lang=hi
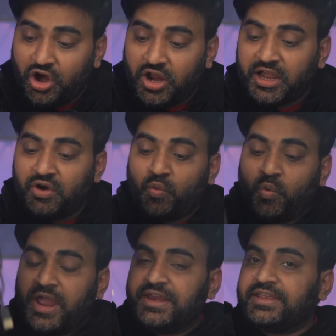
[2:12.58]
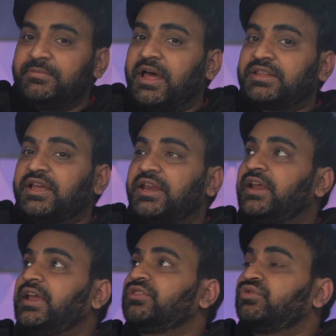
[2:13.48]
और अगर वायर की बात करें
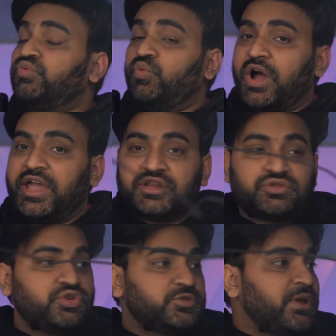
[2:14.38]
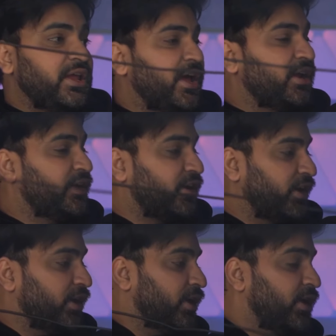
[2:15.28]
ना यार तो वायर तो इसमें यार
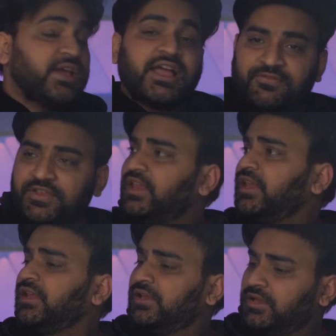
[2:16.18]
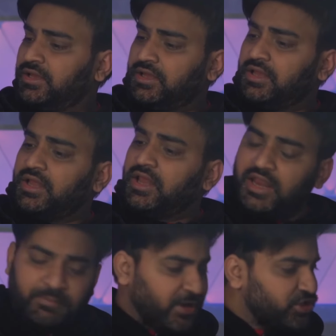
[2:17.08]
लिटरली काफ़ी
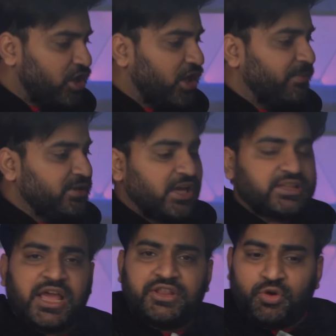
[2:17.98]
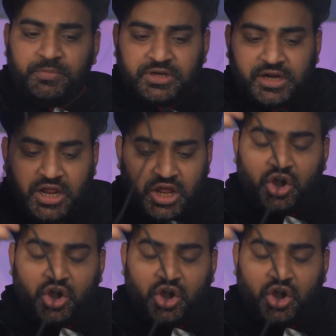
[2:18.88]
लंबा चौड़ा मिल जाता है दो मीटर का